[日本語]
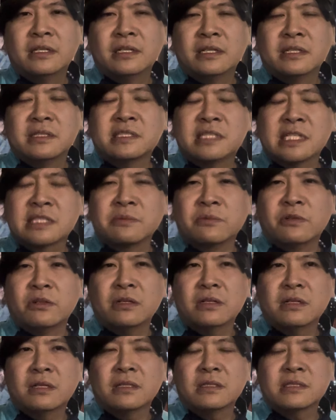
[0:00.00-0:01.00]
施設も
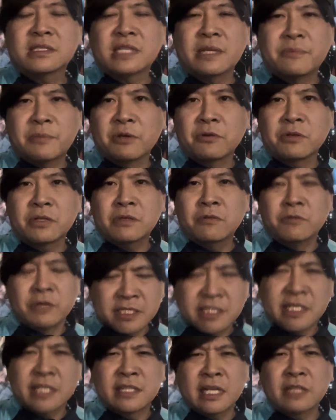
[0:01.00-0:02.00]
精一杯応援
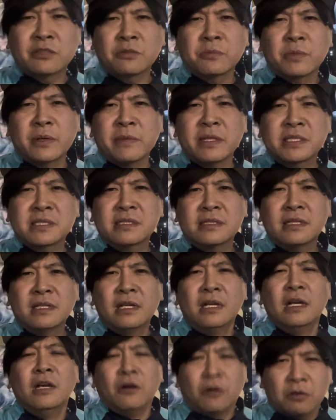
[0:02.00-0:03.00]
していきたいと思います
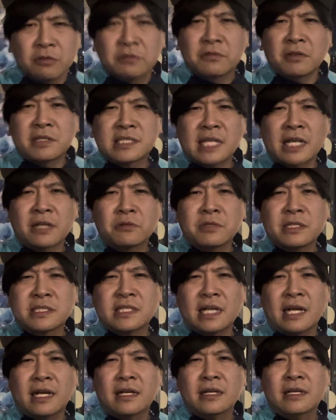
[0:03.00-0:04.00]
本当に最高でし
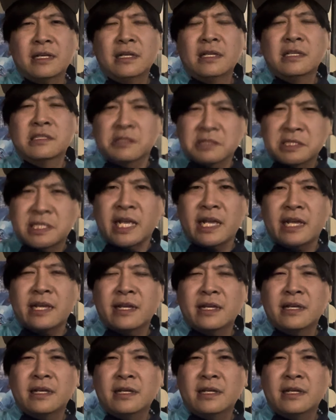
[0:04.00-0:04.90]
たそして